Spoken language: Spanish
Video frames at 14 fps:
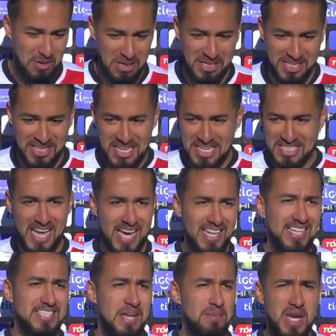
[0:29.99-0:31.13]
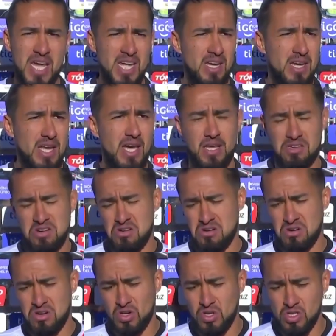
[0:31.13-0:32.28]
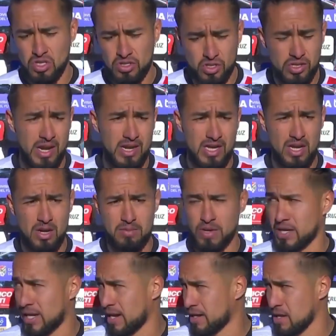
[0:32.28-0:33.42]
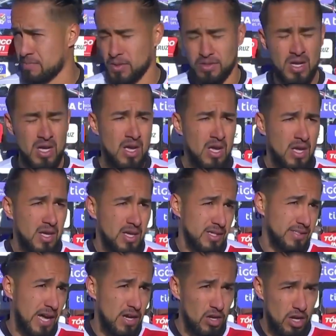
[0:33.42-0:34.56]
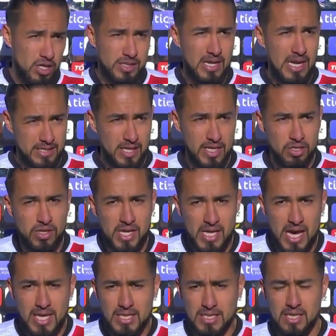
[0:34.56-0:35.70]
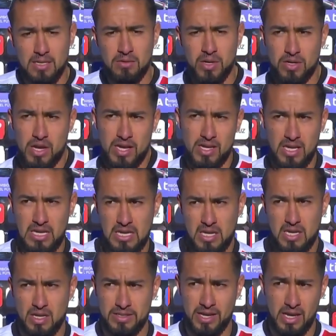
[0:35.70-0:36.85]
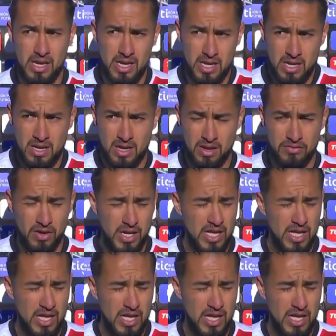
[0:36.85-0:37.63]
sea de esta manera y nada, yo, yo estoy tranquilo porque el equipo sacó las tres unidades y bueno, hay que seguir enfocándonos en